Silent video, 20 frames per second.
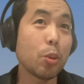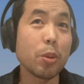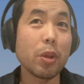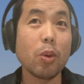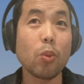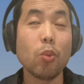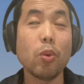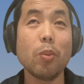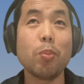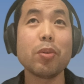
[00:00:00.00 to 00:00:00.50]
对
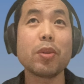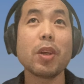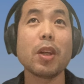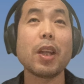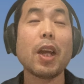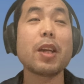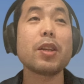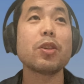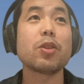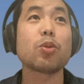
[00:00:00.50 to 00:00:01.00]
不对？我不知
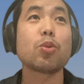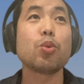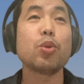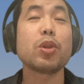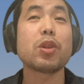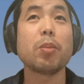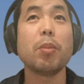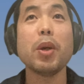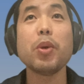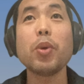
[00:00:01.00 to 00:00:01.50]
道他是
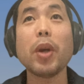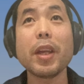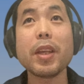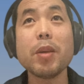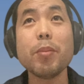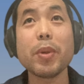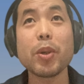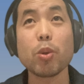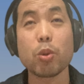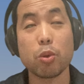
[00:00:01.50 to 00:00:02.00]
出于什么
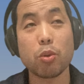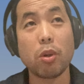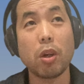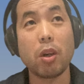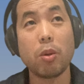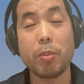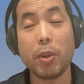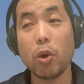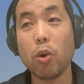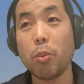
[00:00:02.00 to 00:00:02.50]
原因没有
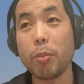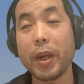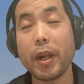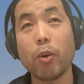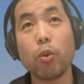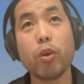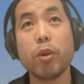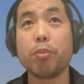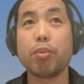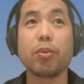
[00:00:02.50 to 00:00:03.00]
说，我们后
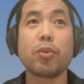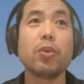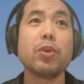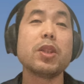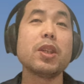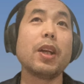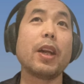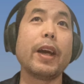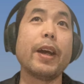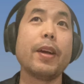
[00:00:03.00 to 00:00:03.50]
面会补
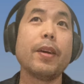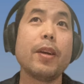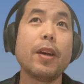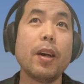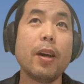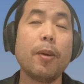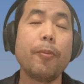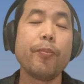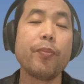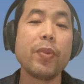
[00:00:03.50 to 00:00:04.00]
充进来
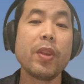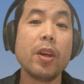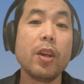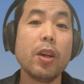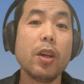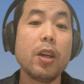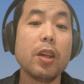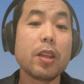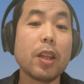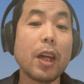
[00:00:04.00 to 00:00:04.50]
啊。
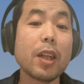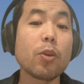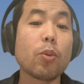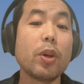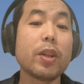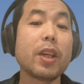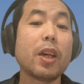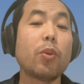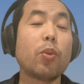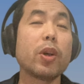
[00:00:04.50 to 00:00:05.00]
他
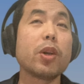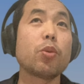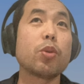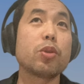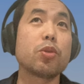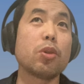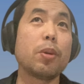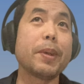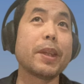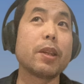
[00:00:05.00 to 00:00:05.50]
的观点我也
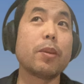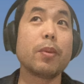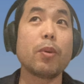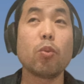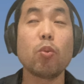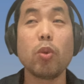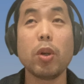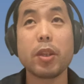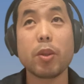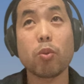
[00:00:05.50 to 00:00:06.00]
会说吧，那
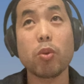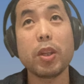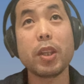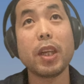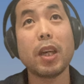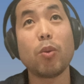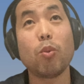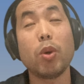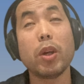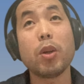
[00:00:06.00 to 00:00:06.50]
么我的
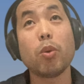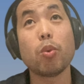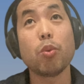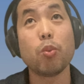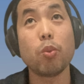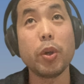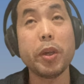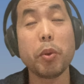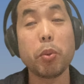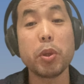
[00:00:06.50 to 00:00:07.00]
观点我也
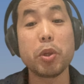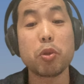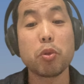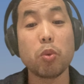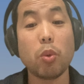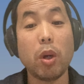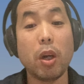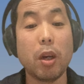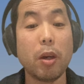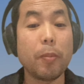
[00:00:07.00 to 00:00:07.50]
我也会
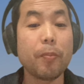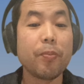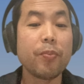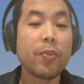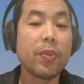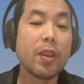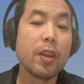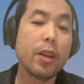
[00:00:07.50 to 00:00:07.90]
说啊，